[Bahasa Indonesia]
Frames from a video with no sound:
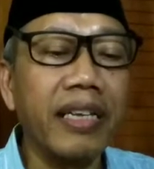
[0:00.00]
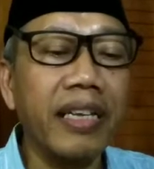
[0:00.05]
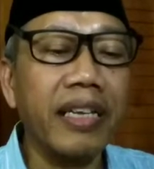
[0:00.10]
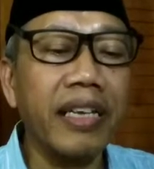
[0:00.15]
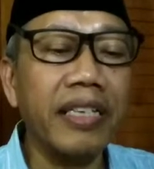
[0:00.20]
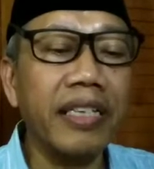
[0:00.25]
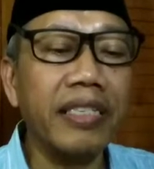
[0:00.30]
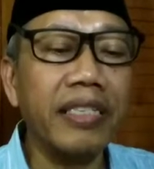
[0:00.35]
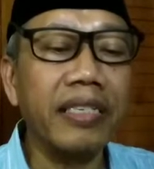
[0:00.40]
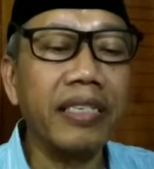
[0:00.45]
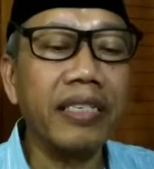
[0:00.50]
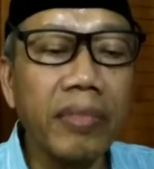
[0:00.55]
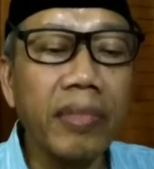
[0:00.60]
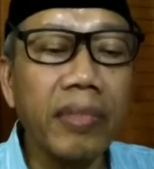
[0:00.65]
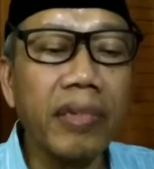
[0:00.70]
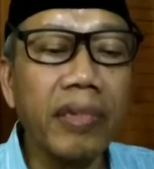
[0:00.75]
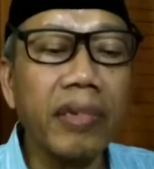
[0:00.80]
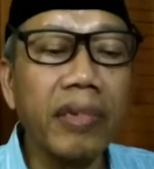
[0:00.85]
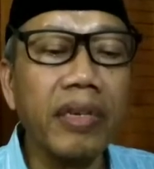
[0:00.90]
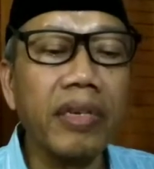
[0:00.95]
is
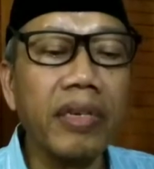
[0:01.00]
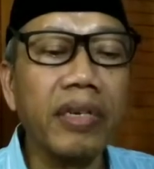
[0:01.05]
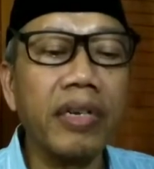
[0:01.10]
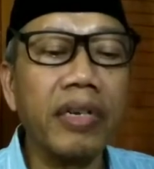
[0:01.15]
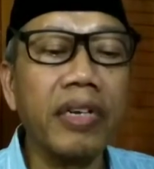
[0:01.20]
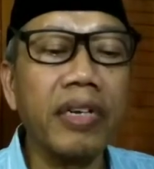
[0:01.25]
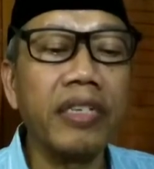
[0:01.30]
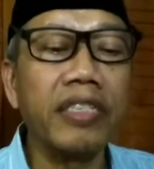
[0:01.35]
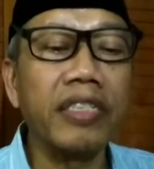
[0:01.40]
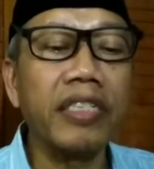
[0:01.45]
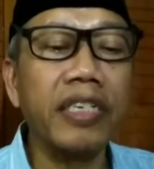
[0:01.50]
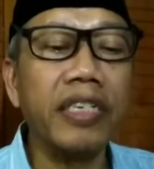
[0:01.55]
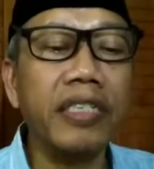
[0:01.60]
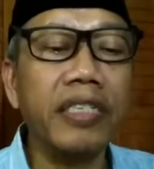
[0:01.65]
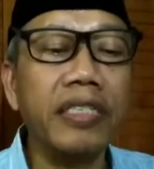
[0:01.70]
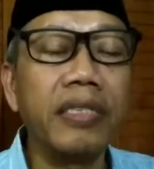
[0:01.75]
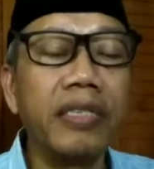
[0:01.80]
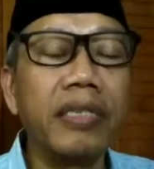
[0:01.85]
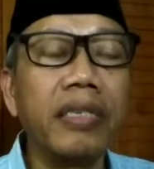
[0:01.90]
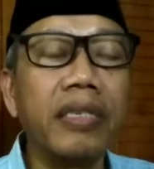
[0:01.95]

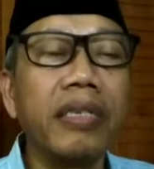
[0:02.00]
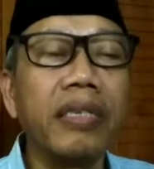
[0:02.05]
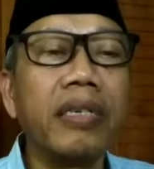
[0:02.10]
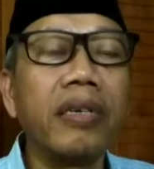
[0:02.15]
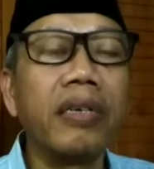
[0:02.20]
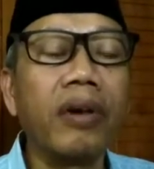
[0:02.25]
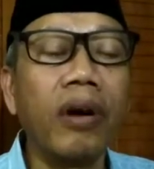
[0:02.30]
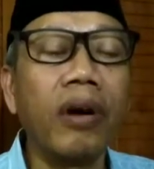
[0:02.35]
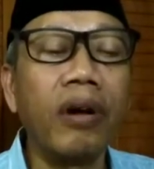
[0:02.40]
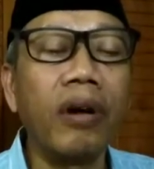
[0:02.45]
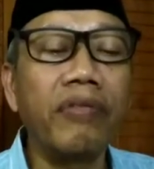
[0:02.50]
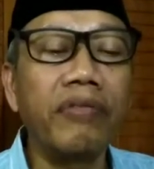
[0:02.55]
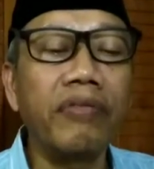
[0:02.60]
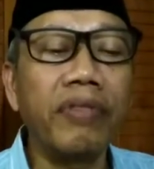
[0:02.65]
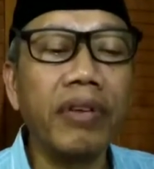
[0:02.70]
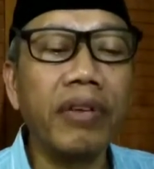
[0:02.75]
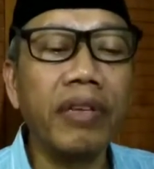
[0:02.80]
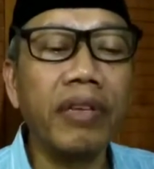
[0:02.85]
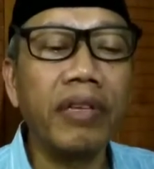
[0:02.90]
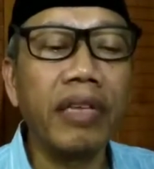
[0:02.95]
consists of
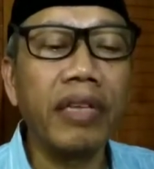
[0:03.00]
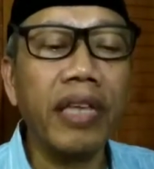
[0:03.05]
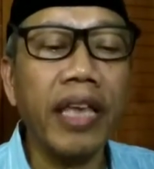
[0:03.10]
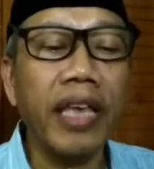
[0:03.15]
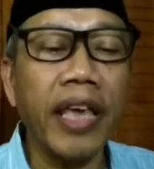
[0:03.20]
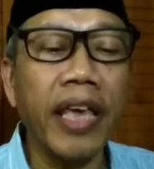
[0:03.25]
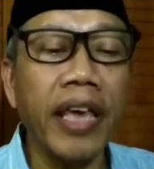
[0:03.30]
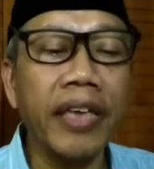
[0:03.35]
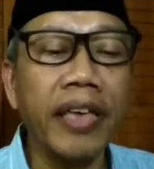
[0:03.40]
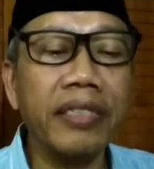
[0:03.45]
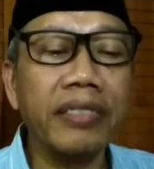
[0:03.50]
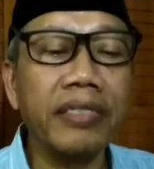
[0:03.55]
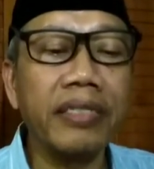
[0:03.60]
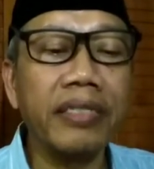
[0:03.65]
eight